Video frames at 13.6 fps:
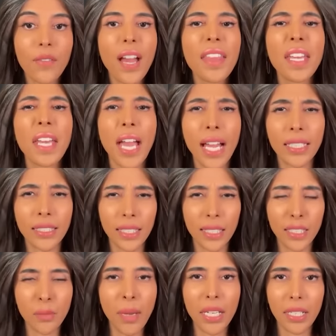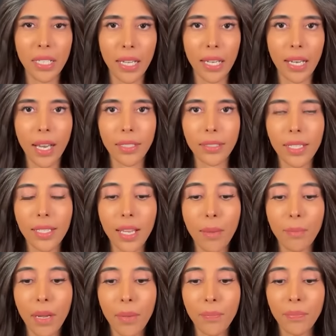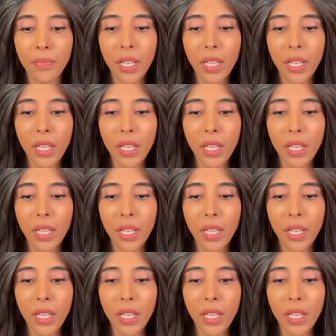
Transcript: هذه حاله ادمان العلاقات السامه